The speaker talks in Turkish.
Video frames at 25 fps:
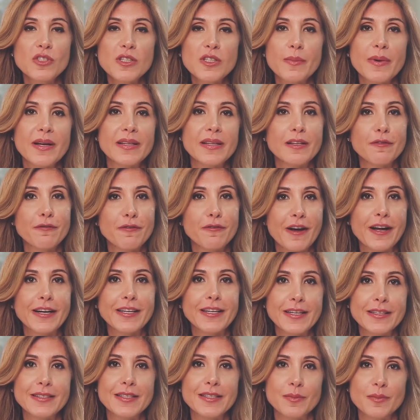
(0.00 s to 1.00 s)
zamanda
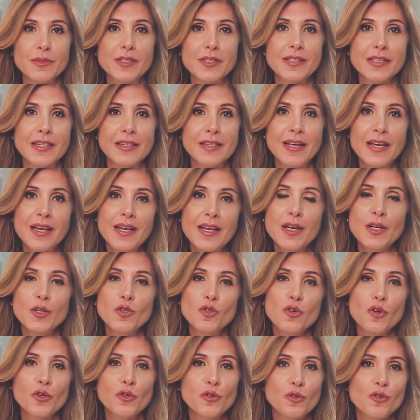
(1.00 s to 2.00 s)
fark edilmişse de
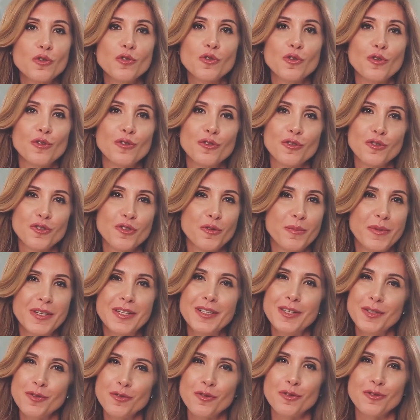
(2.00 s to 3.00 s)
çok yüz güldürücü
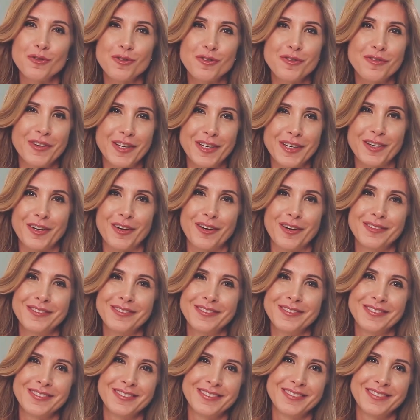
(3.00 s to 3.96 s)
bir sonuç veriyor.